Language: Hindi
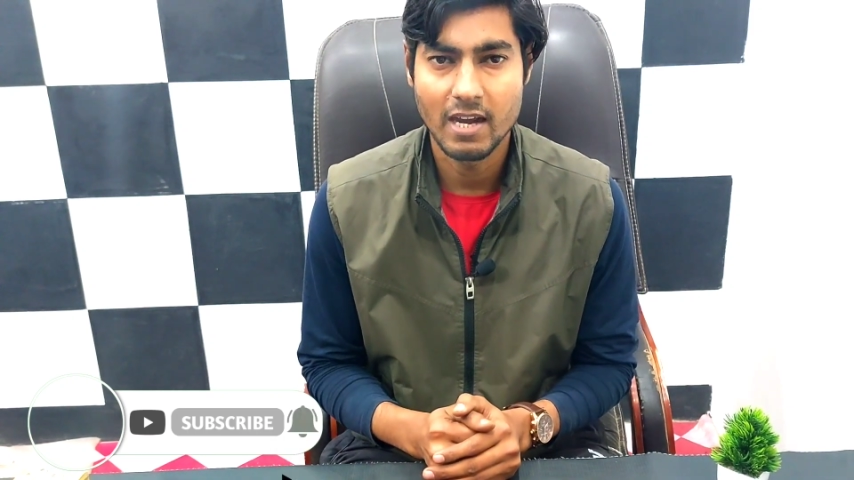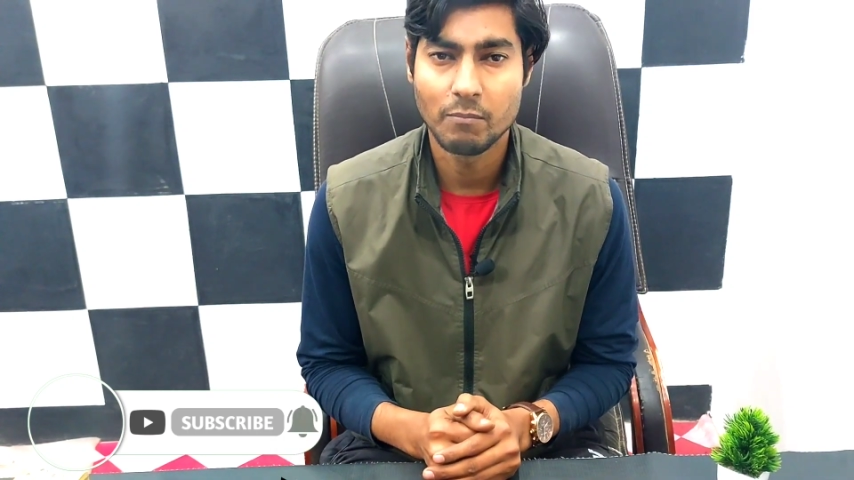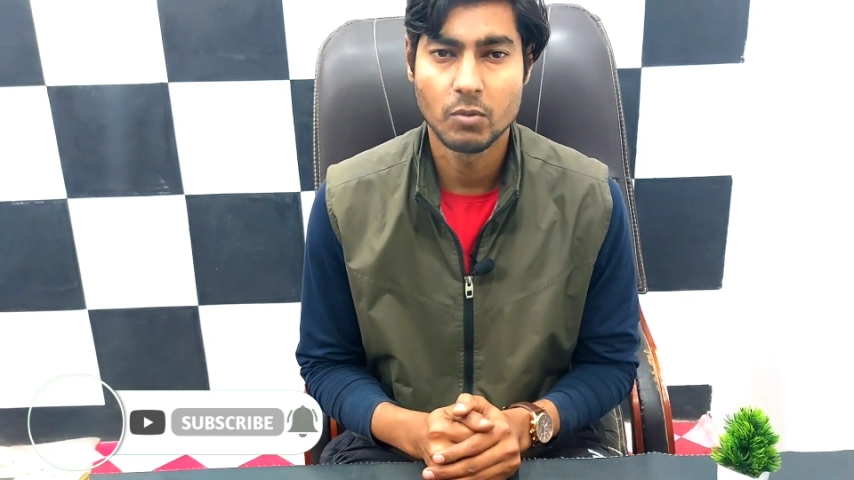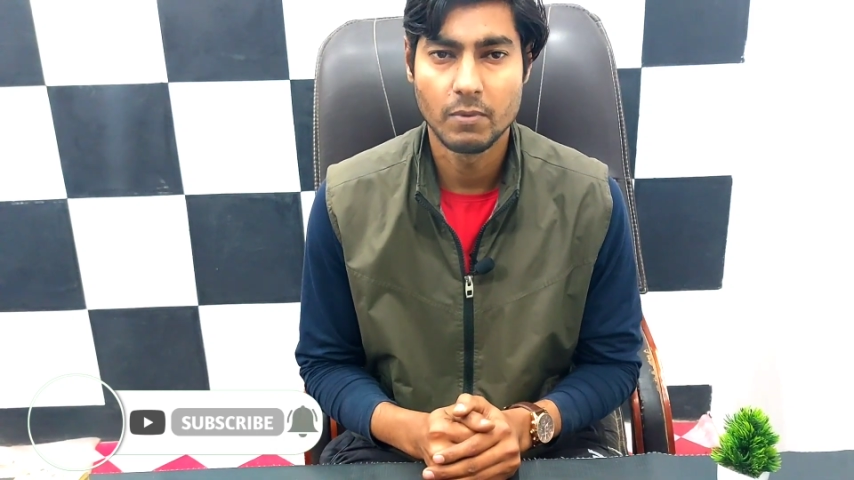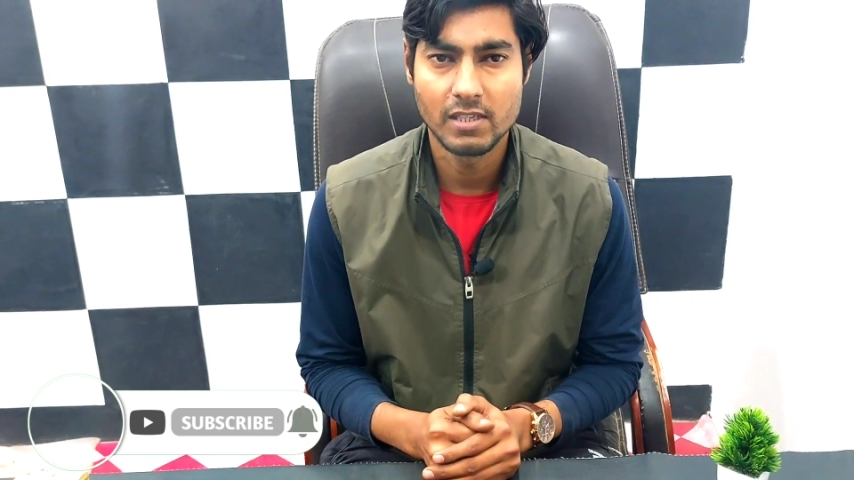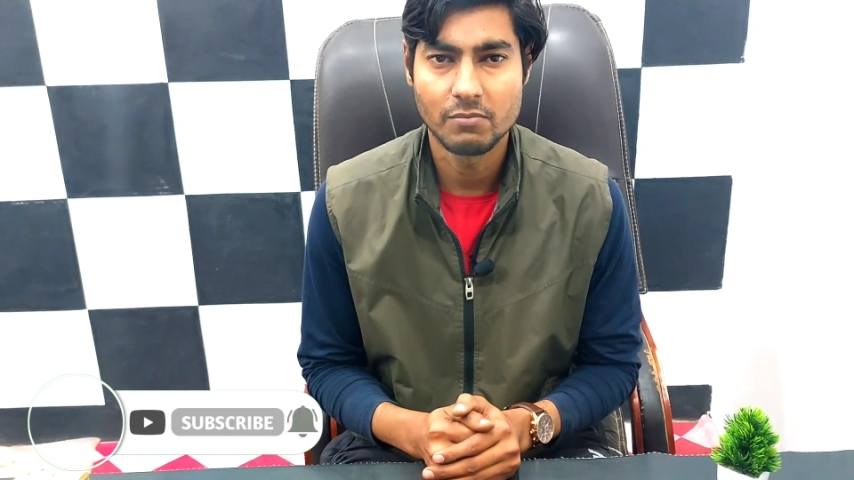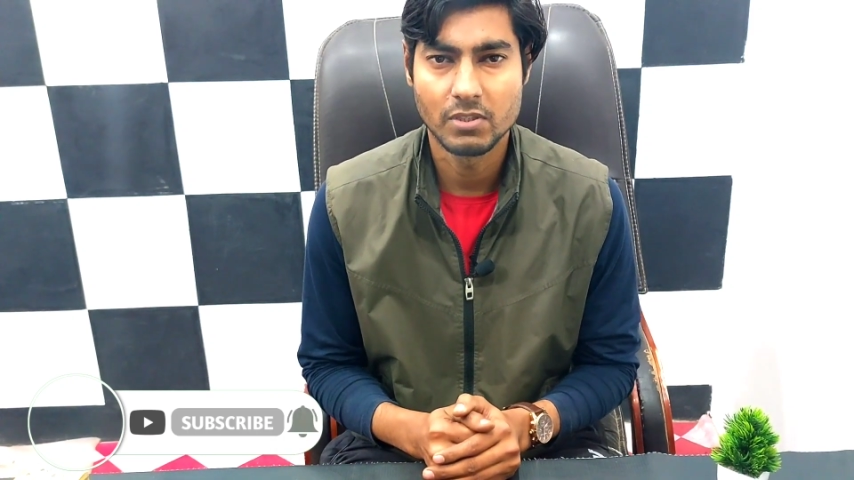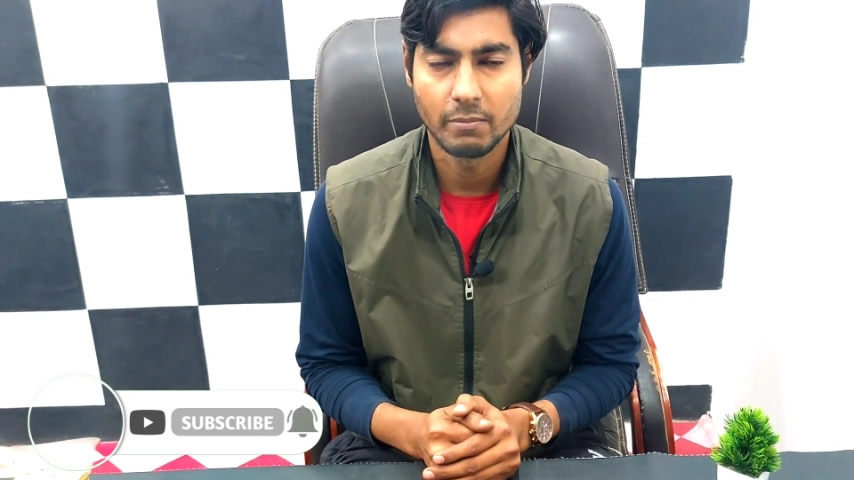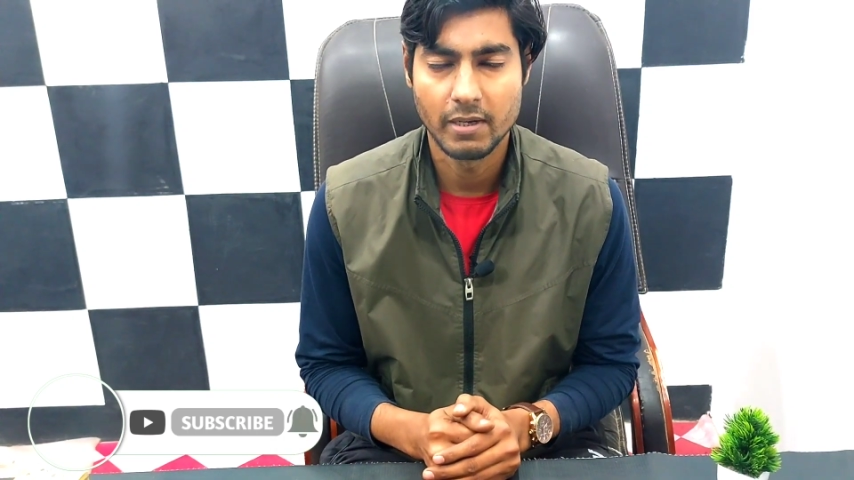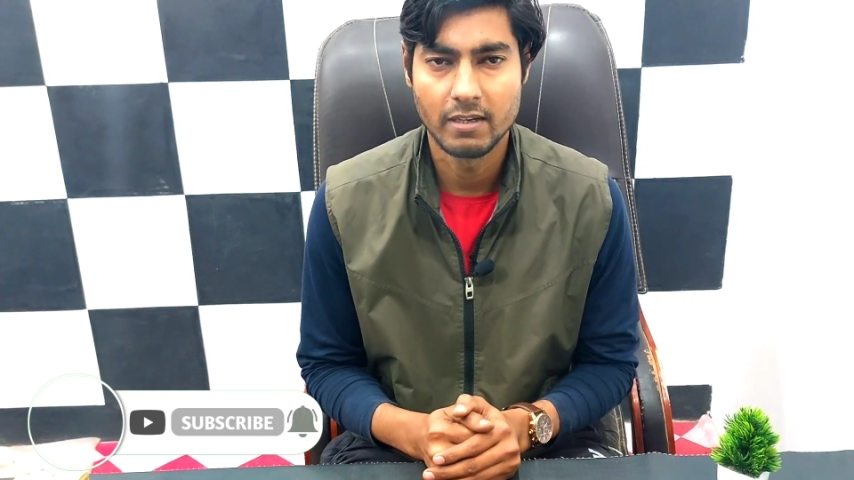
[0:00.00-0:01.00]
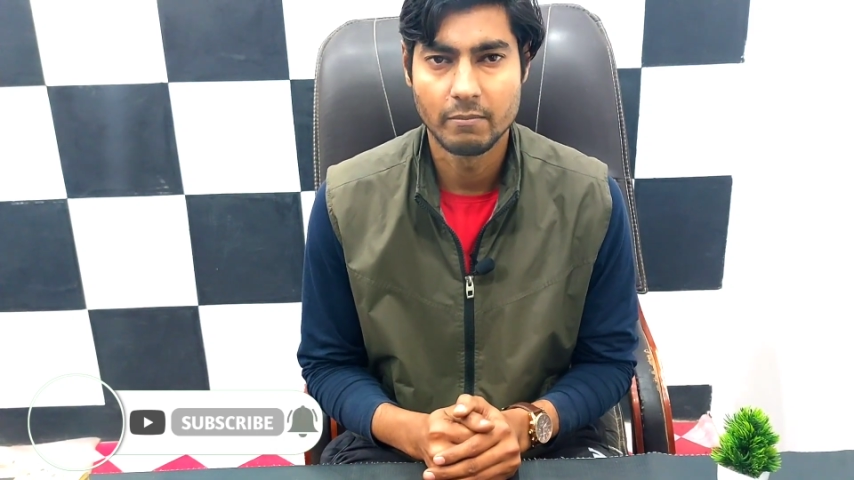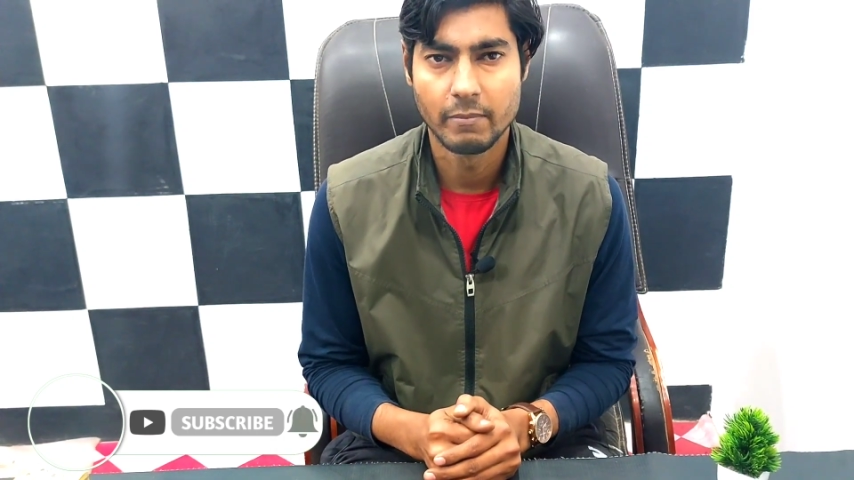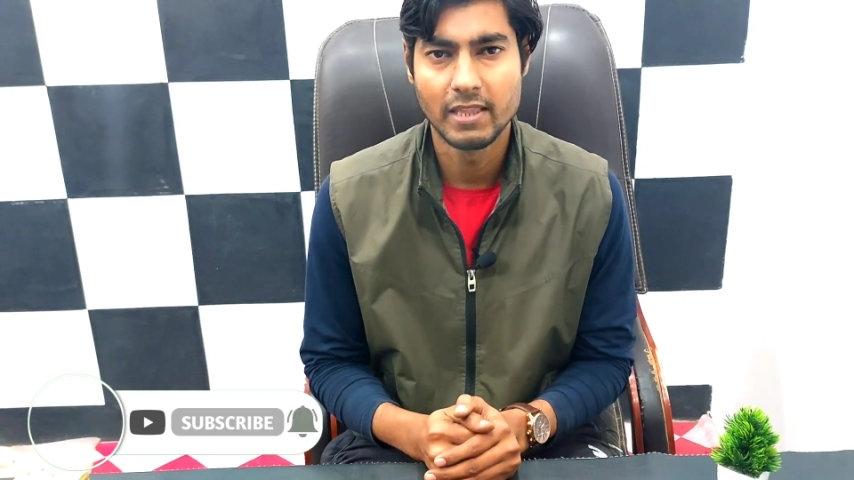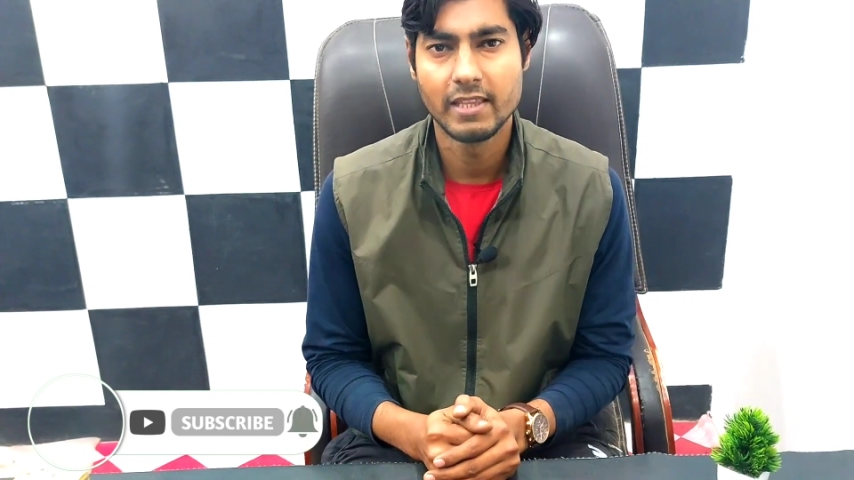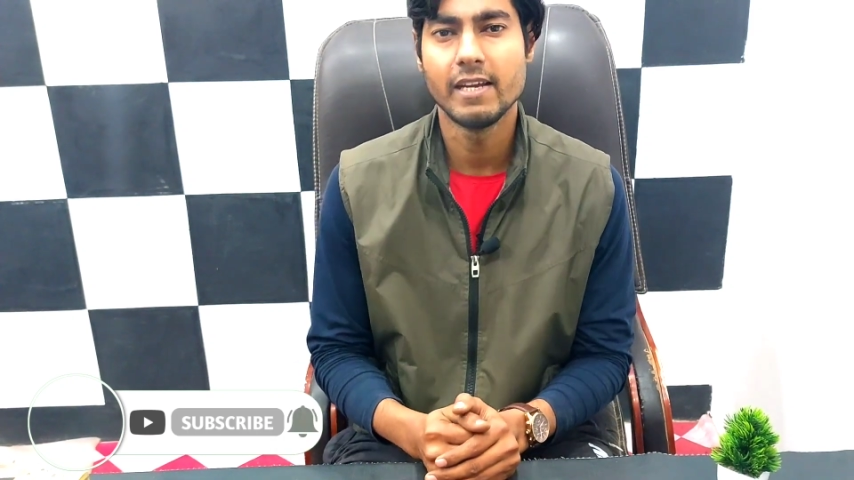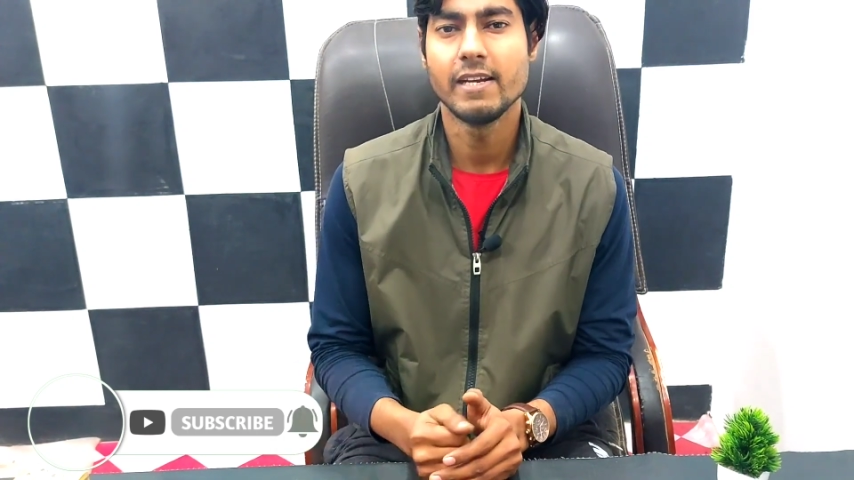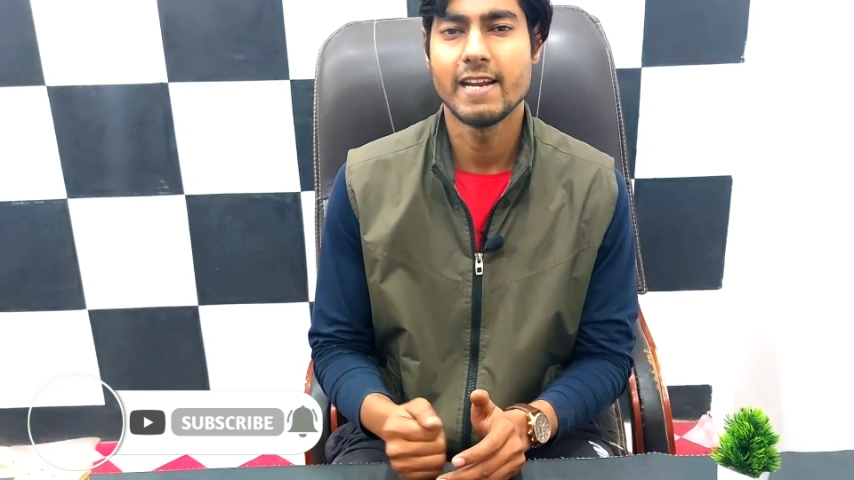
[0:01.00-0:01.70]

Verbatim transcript: आपको मिले सबसे पहले मिलते हैं